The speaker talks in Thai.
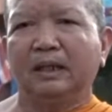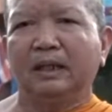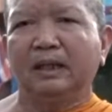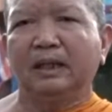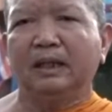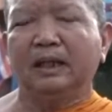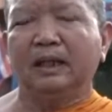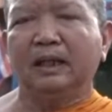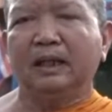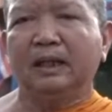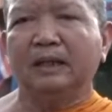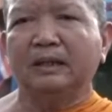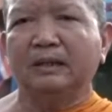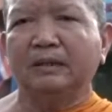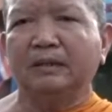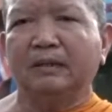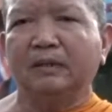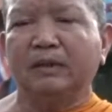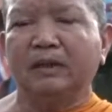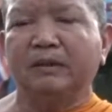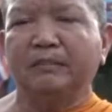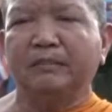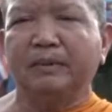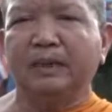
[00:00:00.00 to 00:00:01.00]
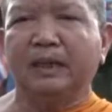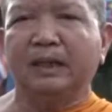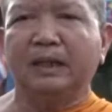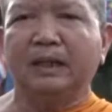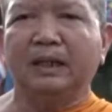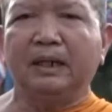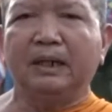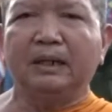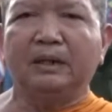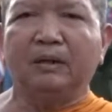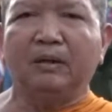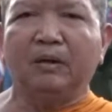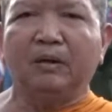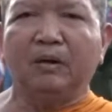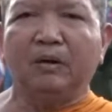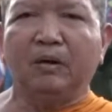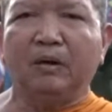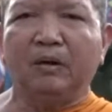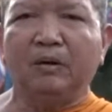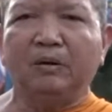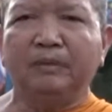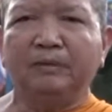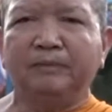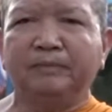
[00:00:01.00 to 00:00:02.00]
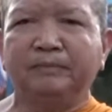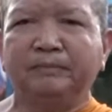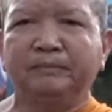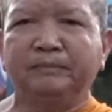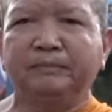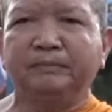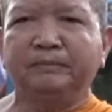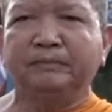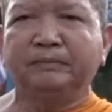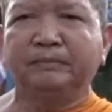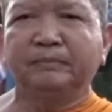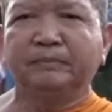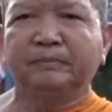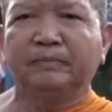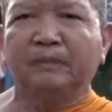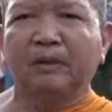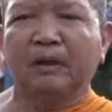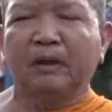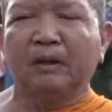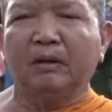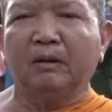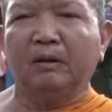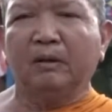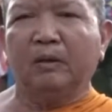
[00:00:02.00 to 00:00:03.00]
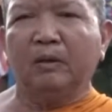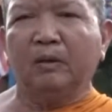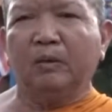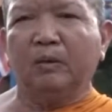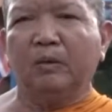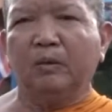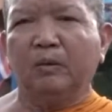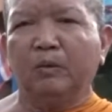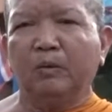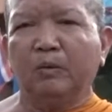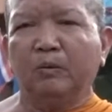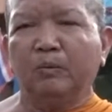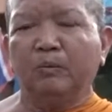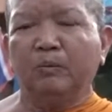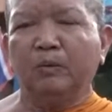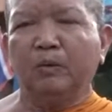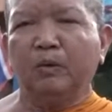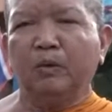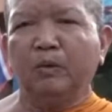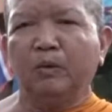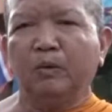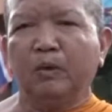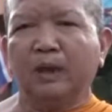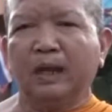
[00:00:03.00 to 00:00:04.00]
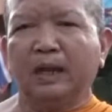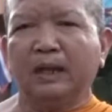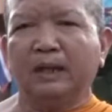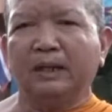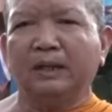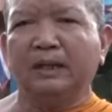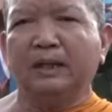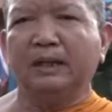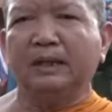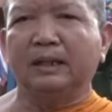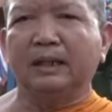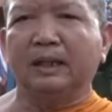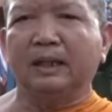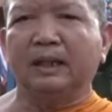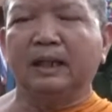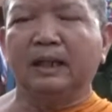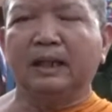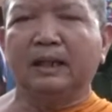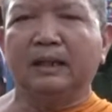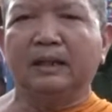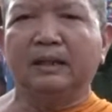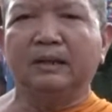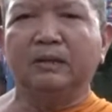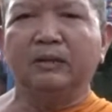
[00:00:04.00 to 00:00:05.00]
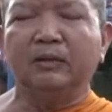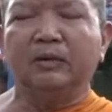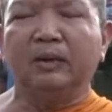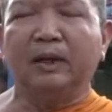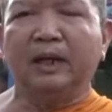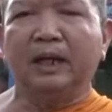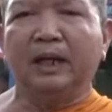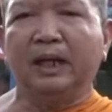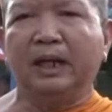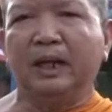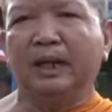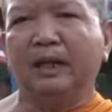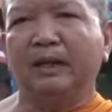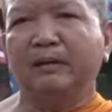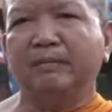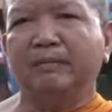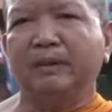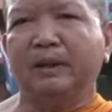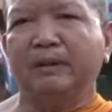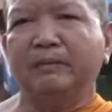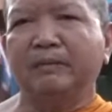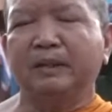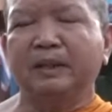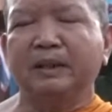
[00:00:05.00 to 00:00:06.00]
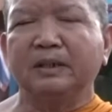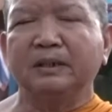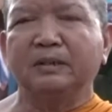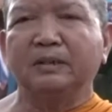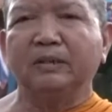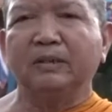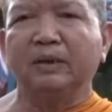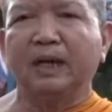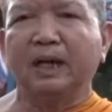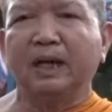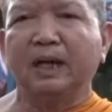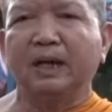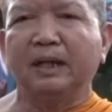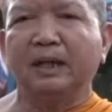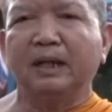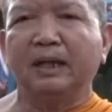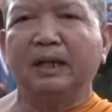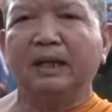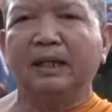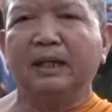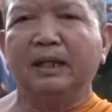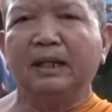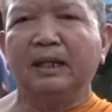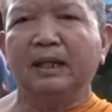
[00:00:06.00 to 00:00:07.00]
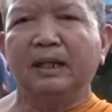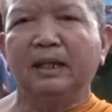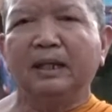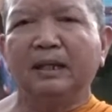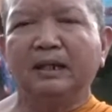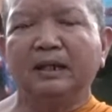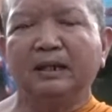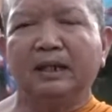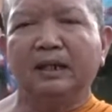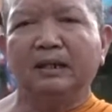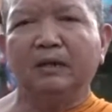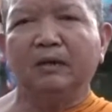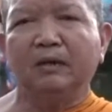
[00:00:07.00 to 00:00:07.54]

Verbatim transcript: คณะสงฆ์อำเภอนางรองเอามุ่งหวังที่จะได้ดูแลพระภิกษุไข่ญาโย